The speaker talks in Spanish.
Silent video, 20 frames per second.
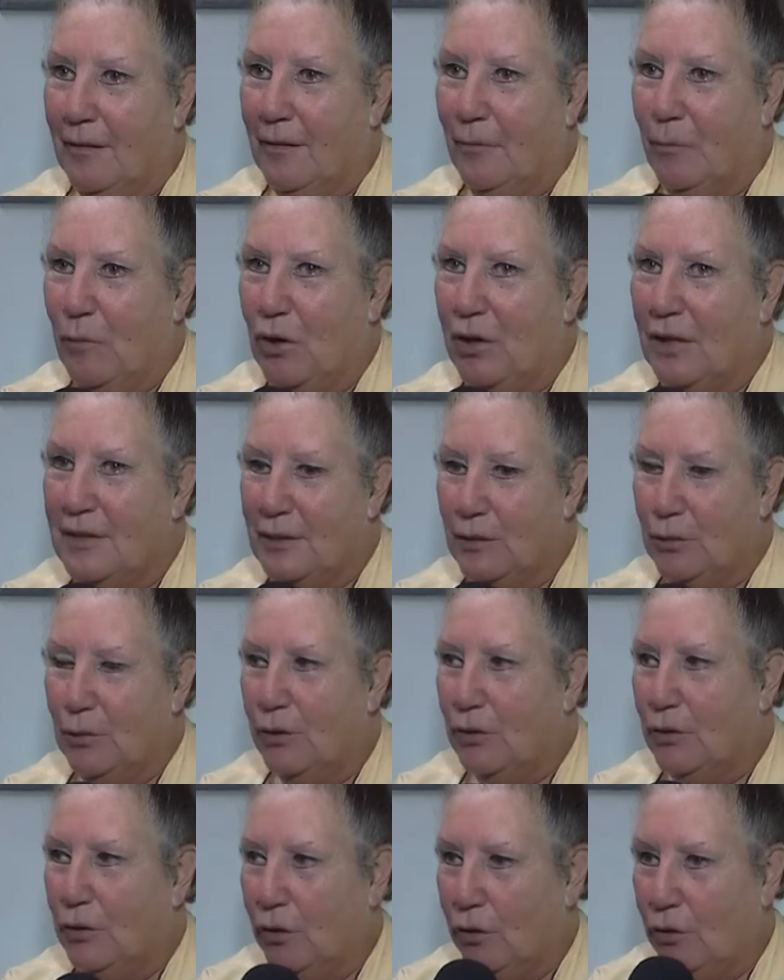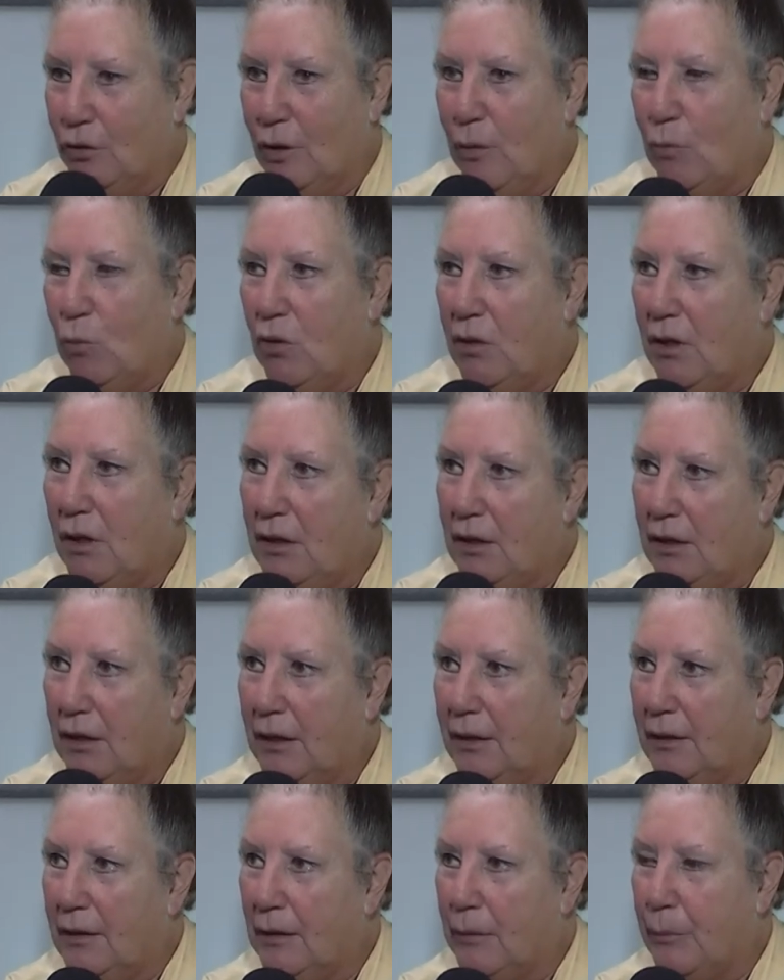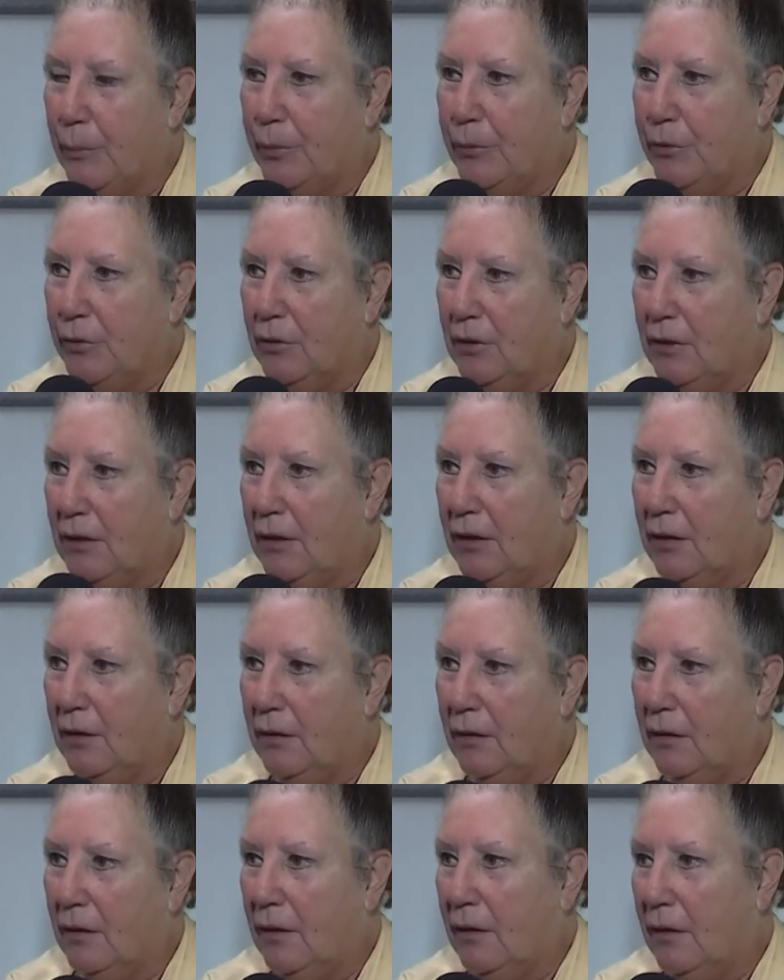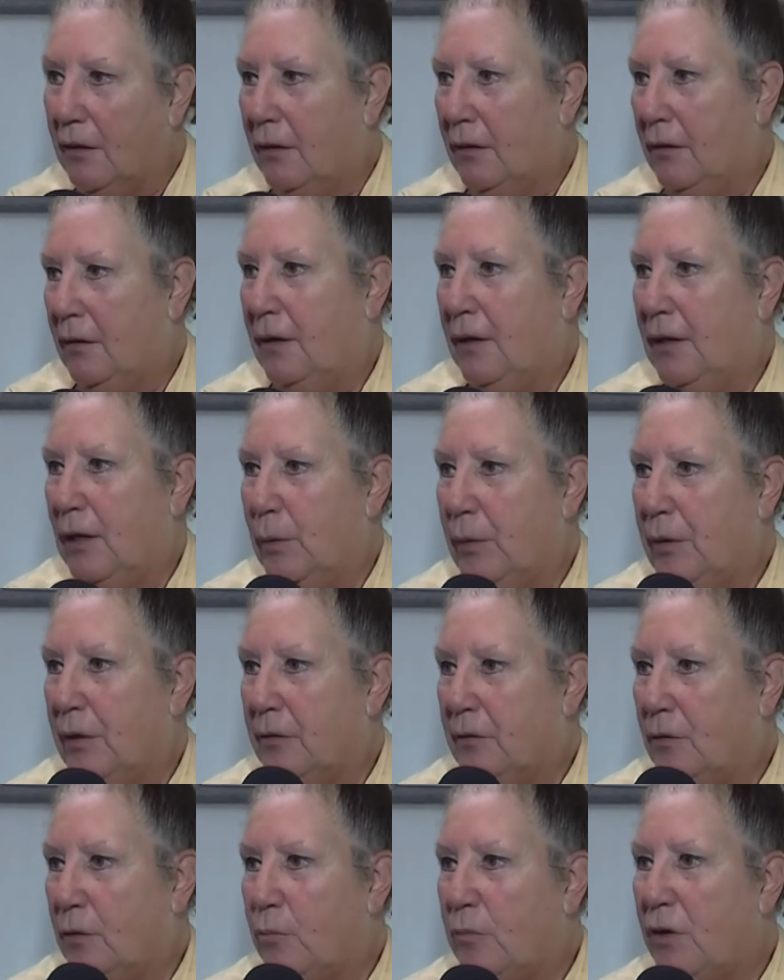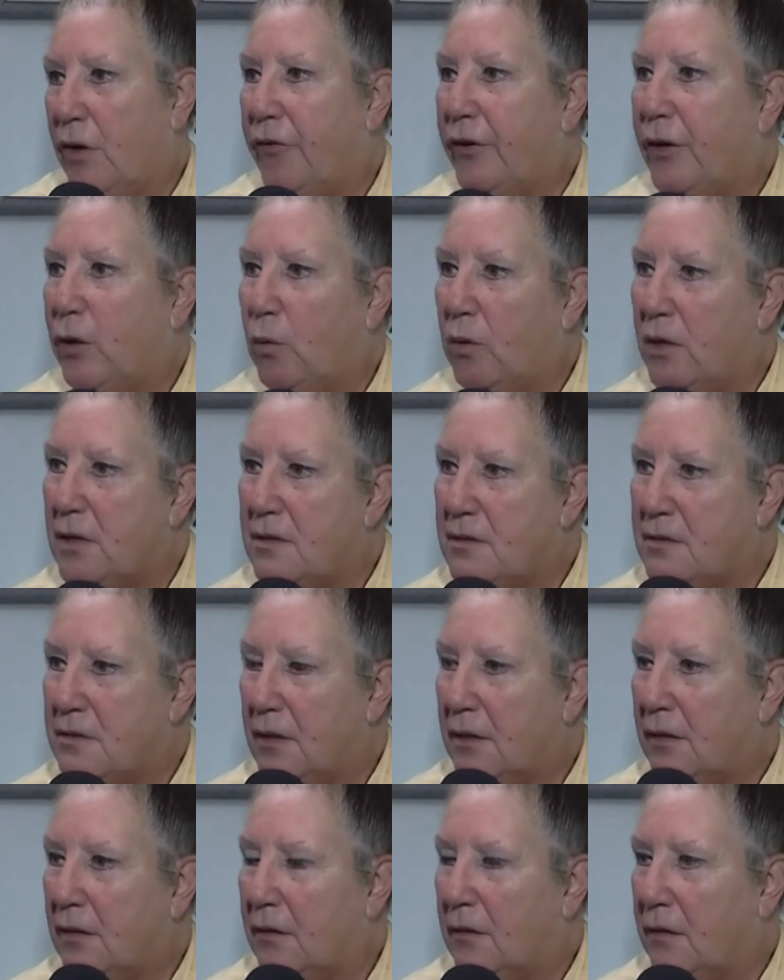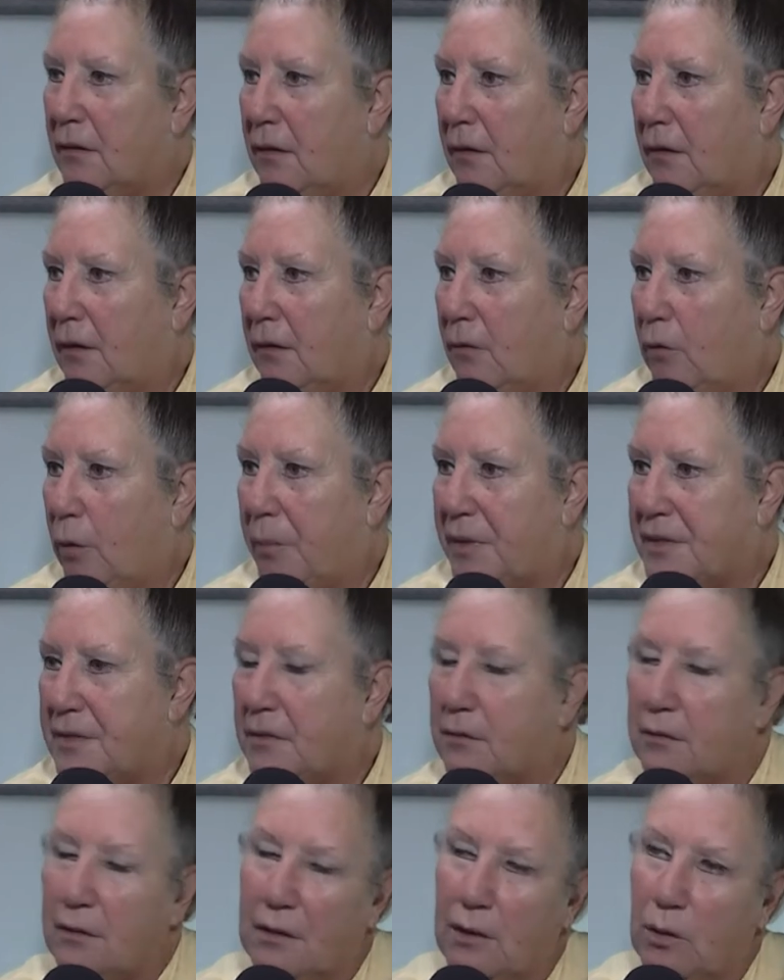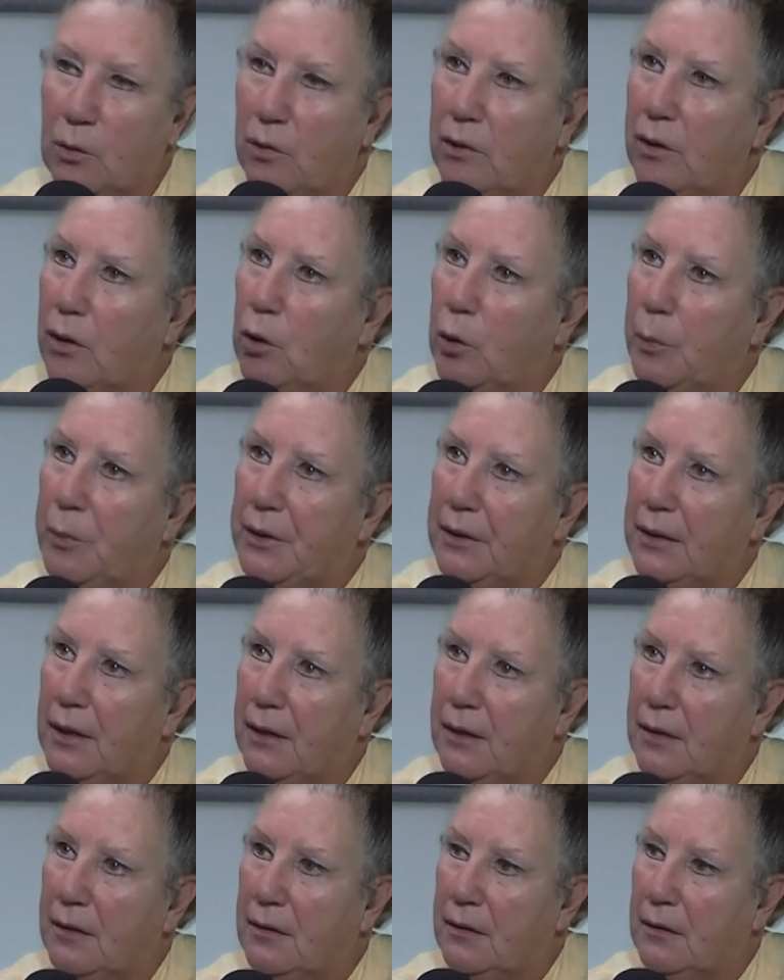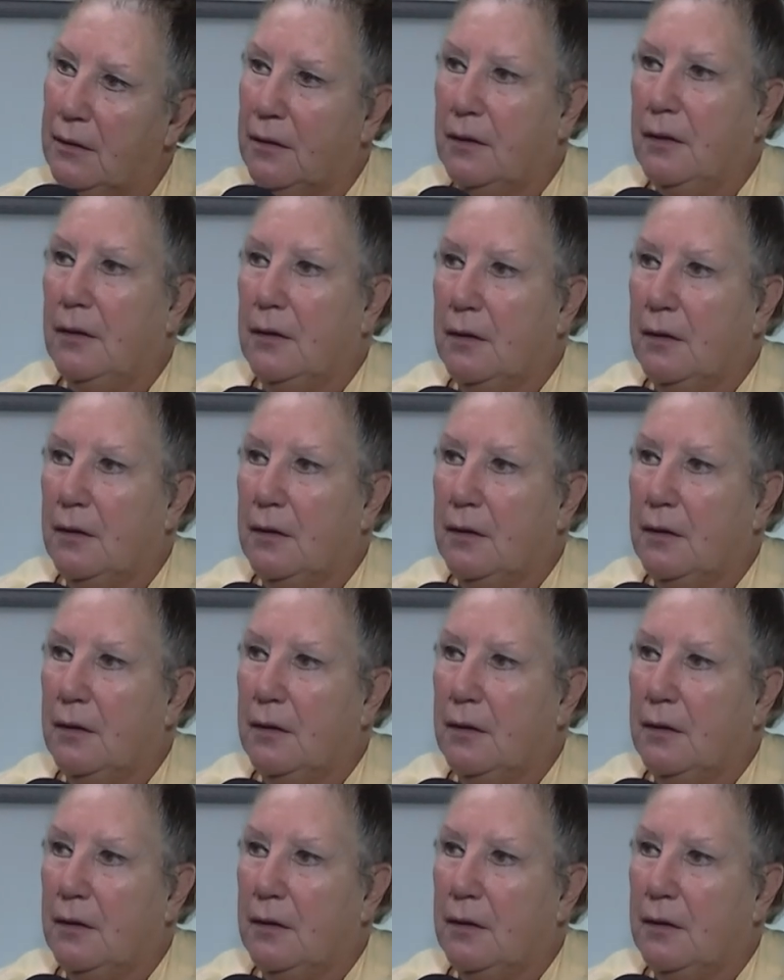Bueno, la situación es muy delicada porque eh, cada vez con más frecuencia eh, los pacientes que acuden al hospital